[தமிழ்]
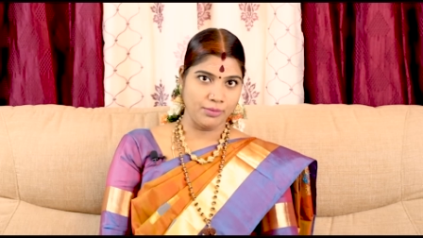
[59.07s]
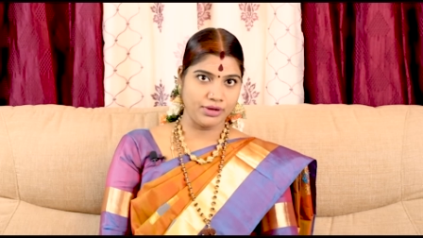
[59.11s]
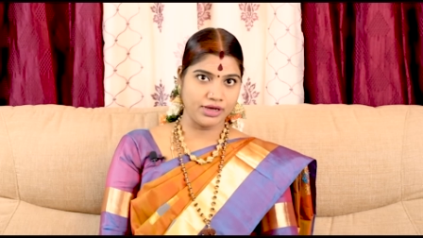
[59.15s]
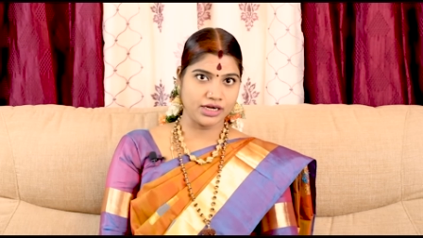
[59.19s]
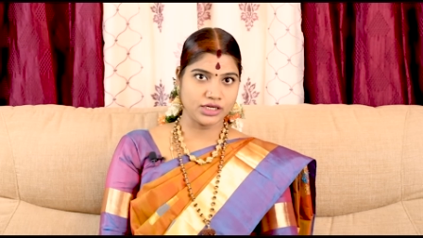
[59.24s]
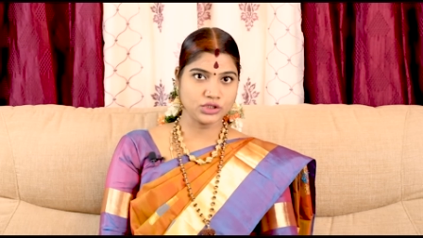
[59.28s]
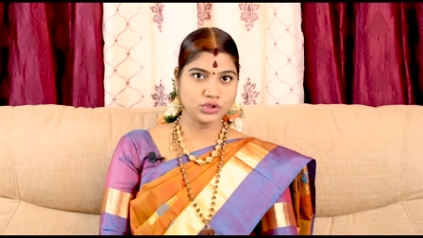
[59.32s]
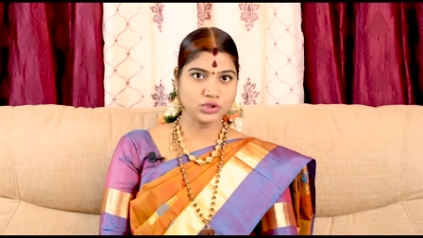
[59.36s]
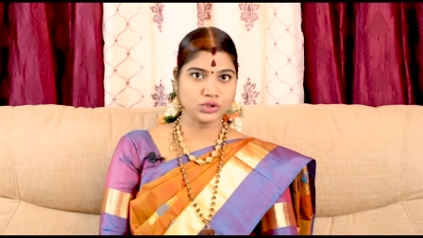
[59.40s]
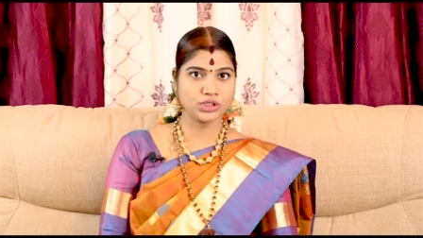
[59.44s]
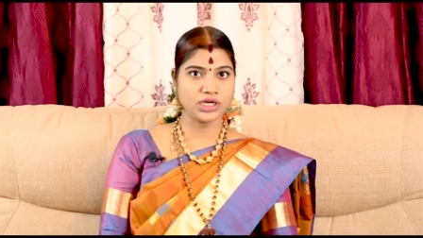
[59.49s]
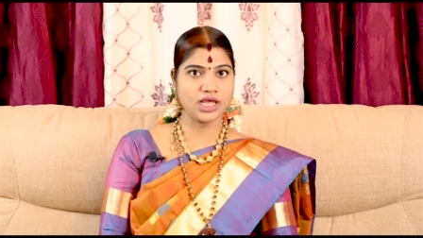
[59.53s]

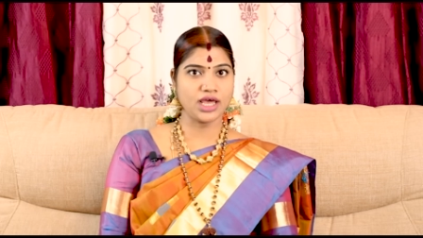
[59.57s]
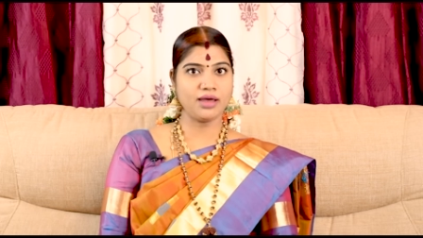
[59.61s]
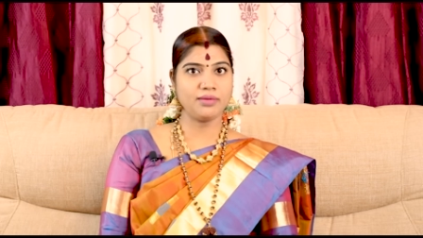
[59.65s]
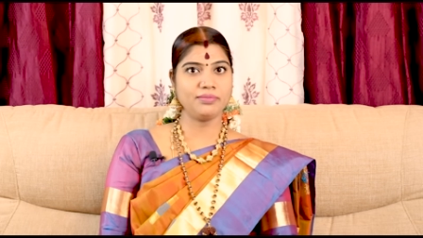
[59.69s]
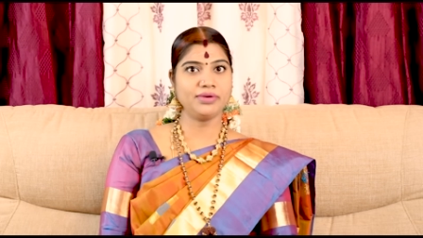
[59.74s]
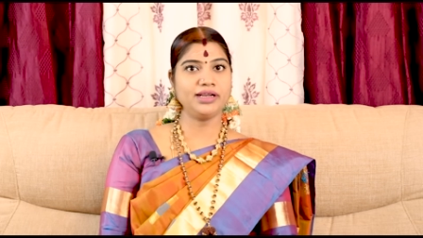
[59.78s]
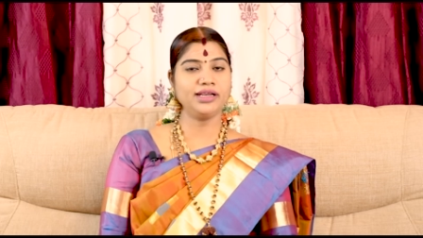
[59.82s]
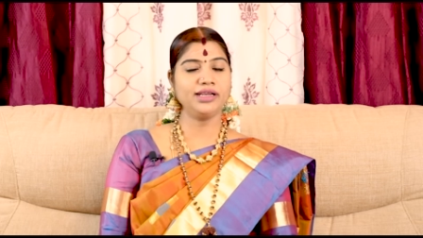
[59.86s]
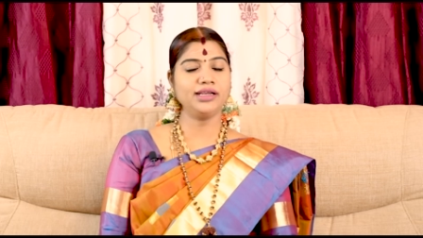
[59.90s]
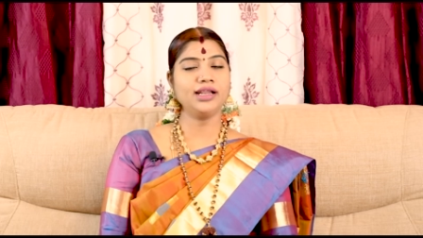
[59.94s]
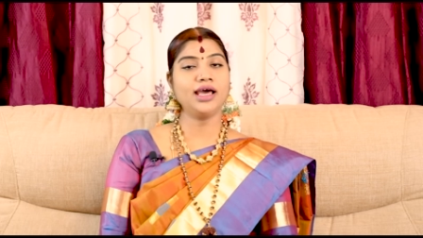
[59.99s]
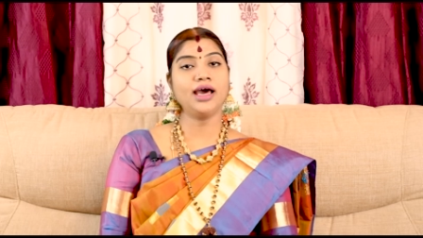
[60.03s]

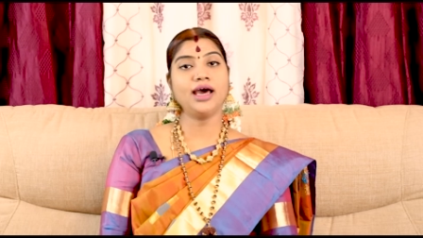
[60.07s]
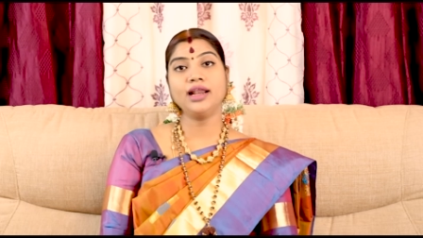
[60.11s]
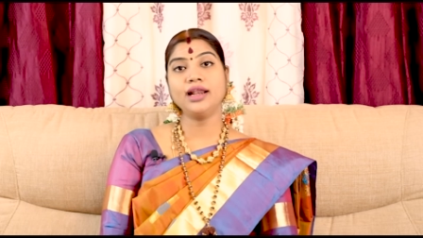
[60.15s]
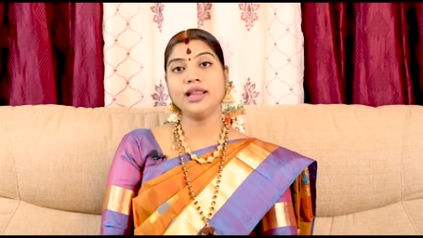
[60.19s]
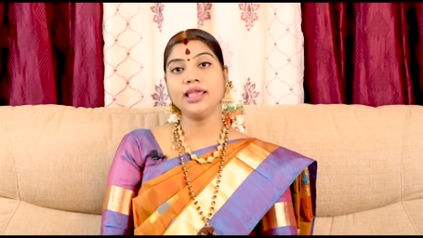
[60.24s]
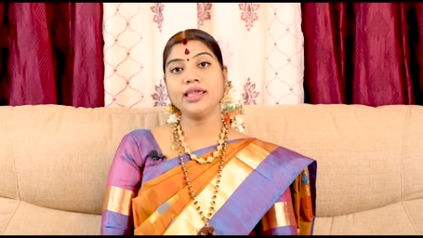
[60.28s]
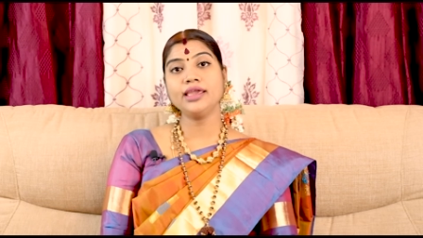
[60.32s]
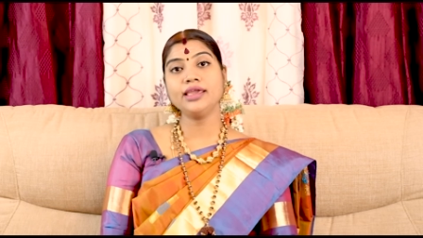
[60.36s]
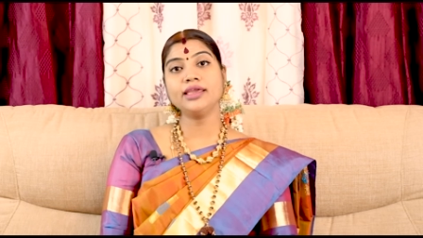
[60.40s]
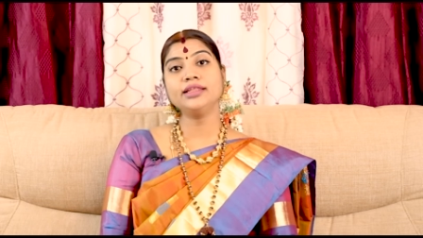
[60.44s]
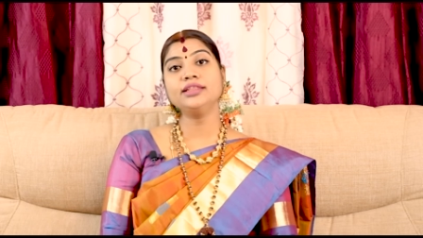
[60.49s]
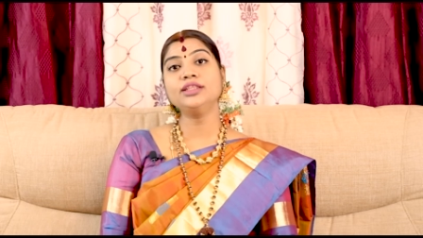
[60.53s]

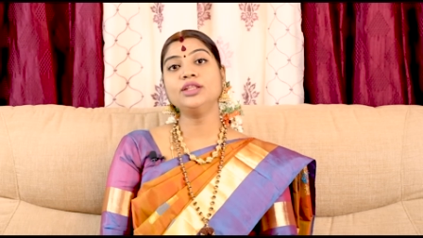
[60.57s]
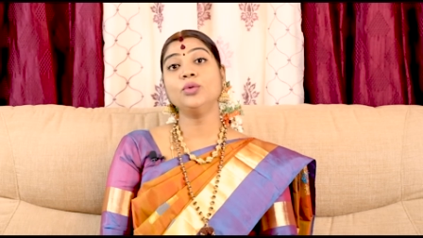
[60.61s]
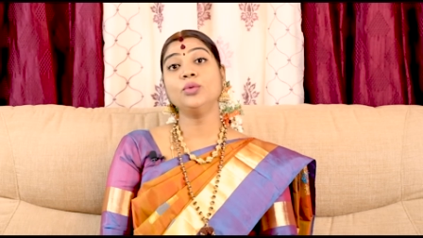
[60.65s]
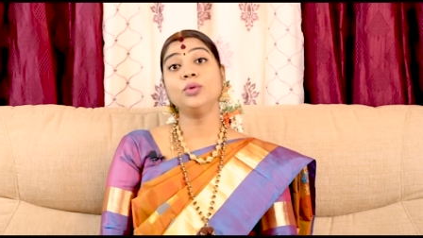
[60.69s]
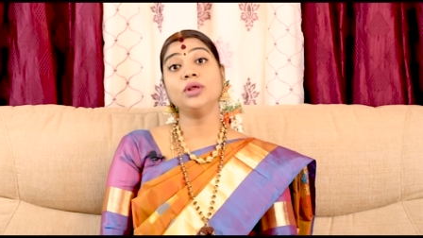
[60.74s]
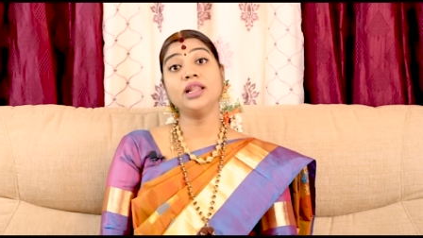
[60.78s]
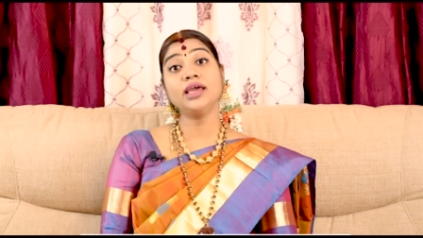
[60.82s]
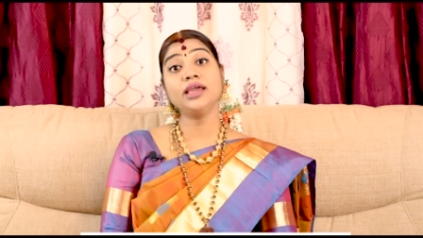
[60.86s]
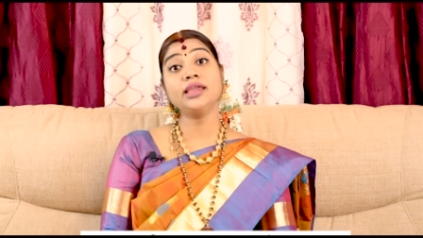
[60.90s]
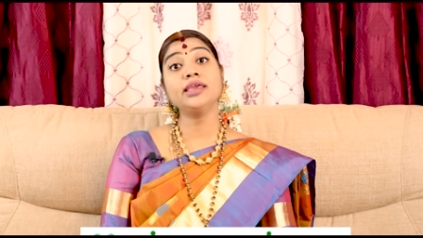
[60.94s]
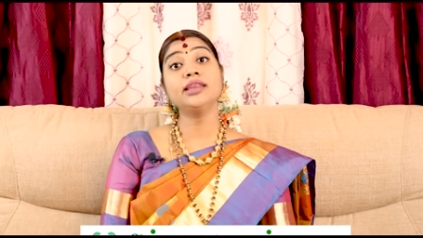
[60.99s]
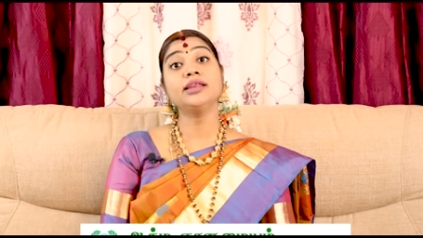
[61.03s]
பரசுராமரினாலே இந்த
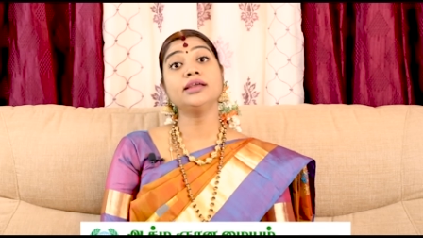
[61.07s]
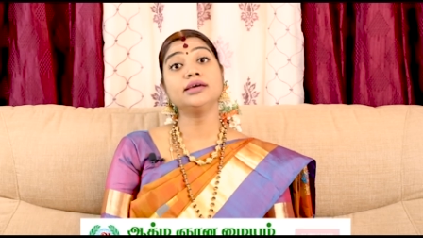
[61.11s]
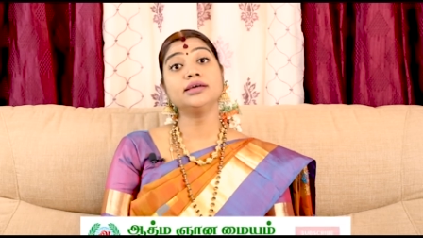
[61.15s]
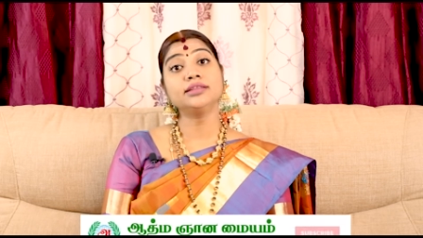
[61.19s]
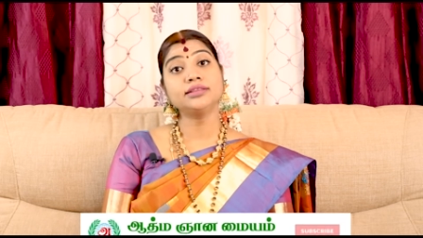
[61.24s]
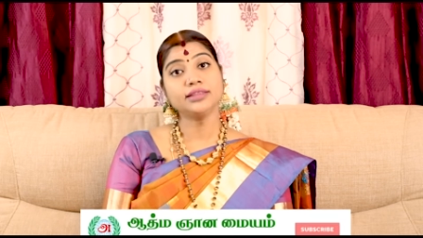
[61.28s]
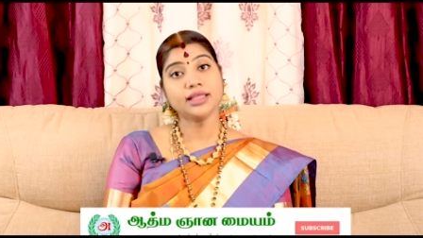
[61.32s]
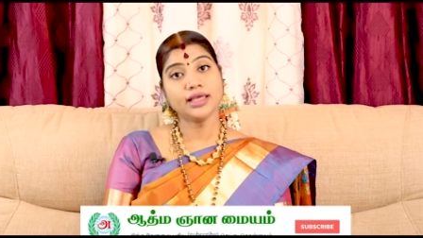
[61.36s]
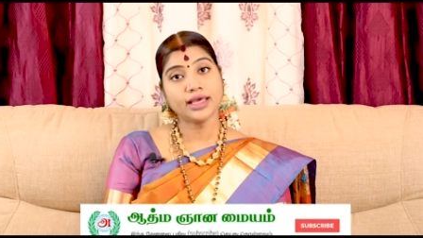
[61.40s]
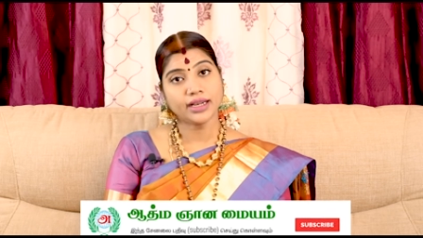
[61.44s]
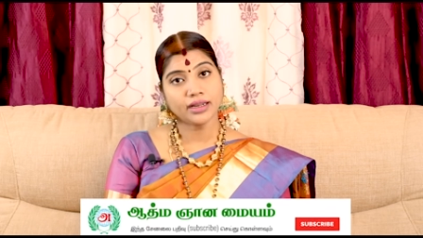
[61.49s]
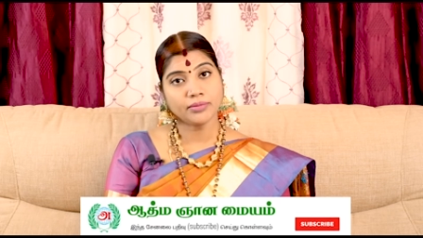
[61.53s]
உலகிற்கு
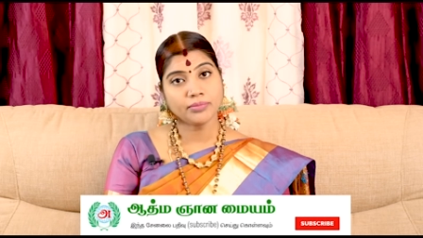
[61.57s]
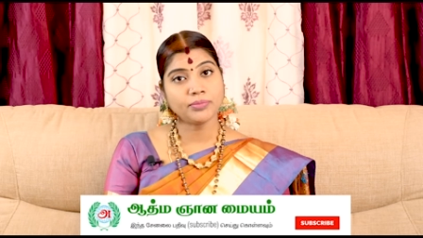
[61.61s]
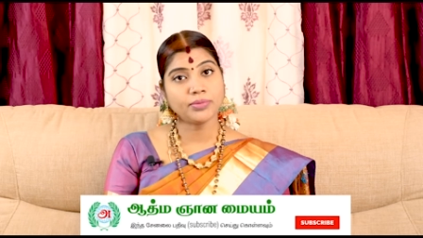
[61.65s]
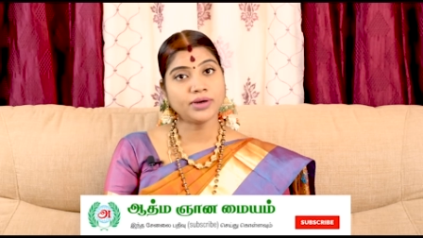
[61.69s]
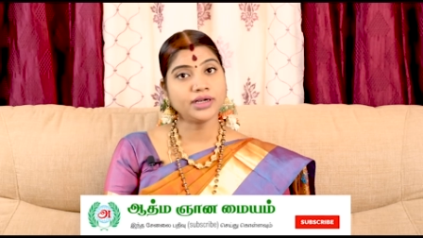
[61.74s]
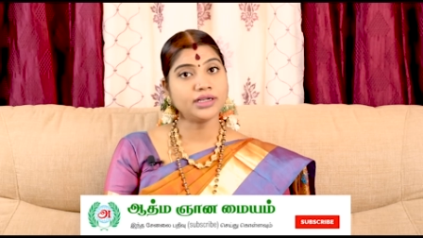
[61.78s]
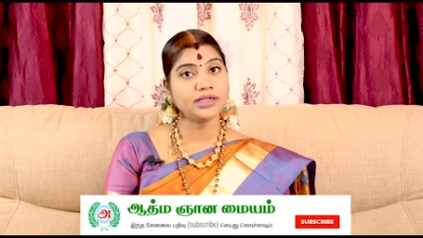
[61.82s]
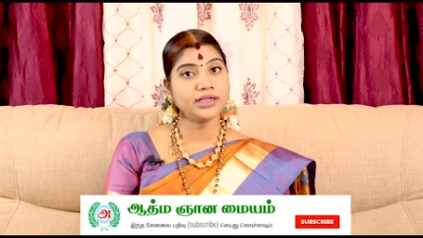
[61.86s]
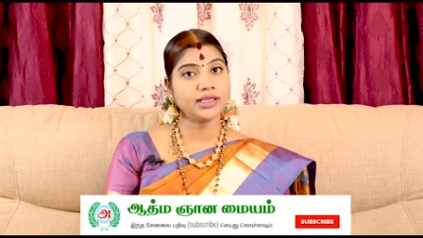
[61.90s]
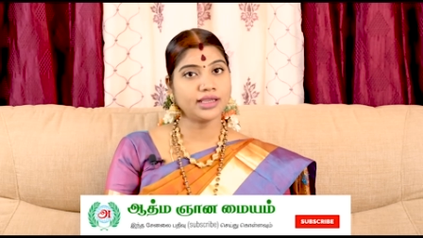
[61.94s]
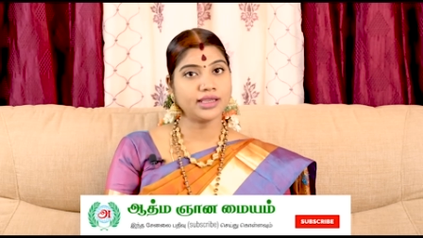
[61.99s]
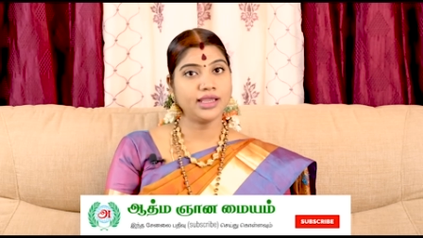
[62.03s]

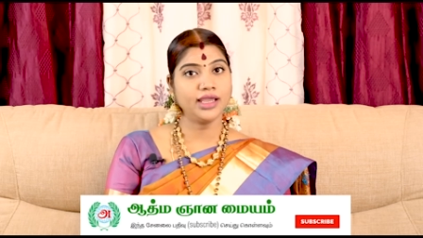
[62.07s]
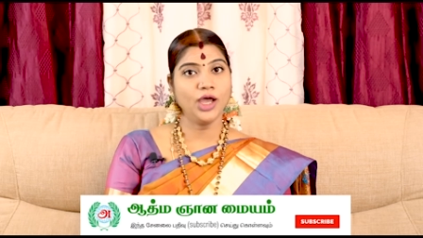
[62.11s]
தரப்பட்ட